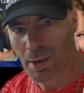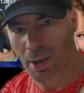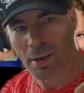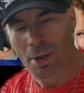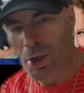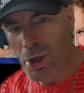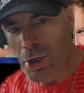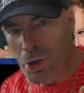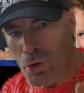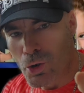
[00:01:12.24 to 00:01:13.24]
Hein
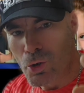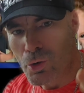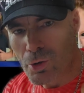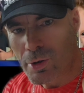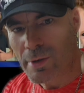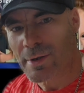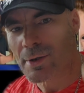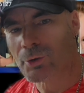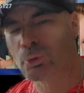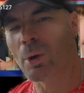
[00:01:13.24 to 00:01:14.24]

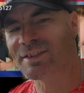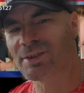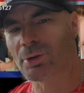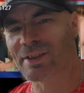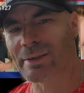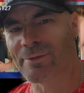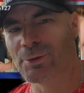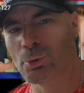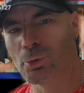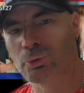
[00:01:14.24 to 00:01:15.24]
Toi qui regardes la
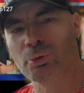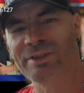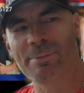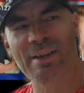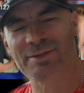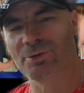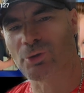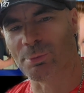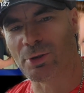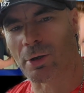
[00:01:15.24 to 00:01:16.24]
vidéo, toutes les personnes
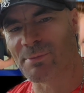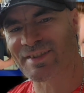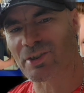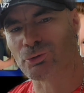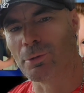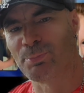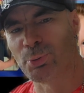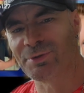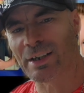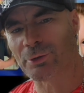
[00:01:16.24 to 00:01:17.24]
qui ont mis leur message de
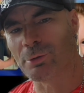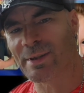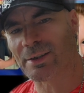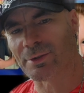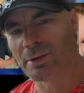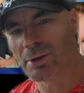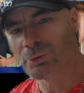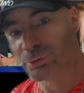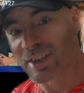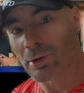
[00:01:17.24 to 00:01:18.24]
putain de merde
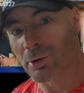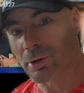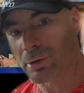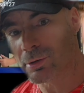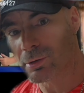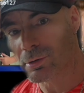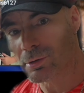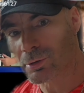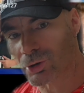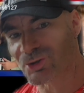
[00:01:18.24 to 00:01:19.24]
tout à l'heure,
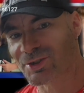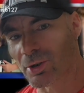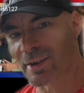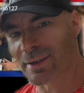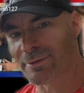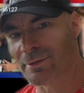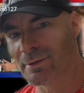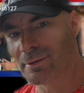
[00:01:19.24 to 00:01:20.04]
quand j'étais en live,